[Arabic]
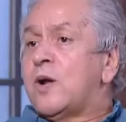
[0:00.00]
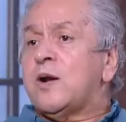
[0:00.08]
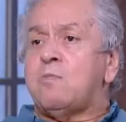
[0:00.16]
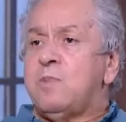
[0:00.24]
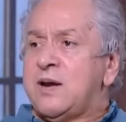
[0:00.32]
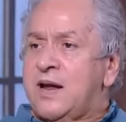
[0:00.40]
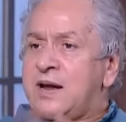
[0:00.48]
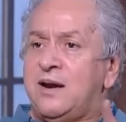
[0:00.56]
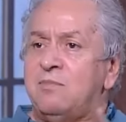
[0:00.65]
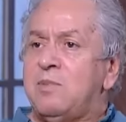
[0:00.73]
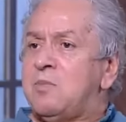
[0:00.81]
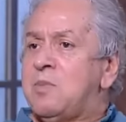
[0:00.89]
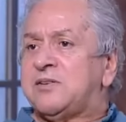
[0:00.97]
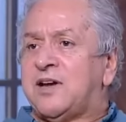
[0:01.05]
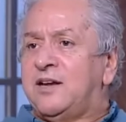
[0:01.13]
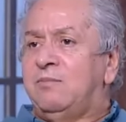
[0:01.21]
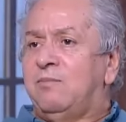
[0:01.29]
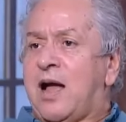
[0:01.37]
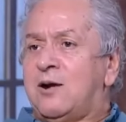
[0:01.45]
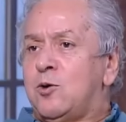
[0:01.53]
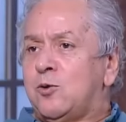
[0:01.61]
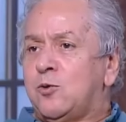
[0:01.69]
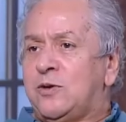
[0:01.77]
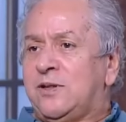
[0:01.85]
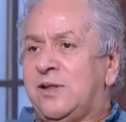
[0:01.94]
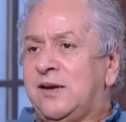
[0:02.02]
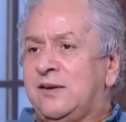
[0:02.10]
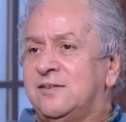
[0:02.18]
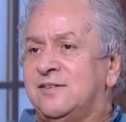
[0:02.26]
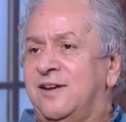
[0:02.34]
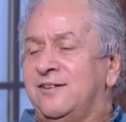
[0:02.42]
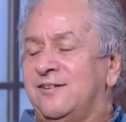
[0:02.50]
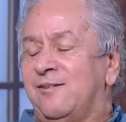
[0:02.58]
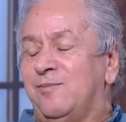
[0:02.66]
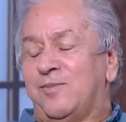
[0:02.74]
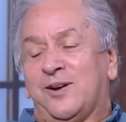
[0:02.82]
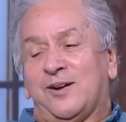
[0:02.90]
وربنا يعلم ببقى سعيد معاكم انتوا الاثنين واحنا يعني بنحبك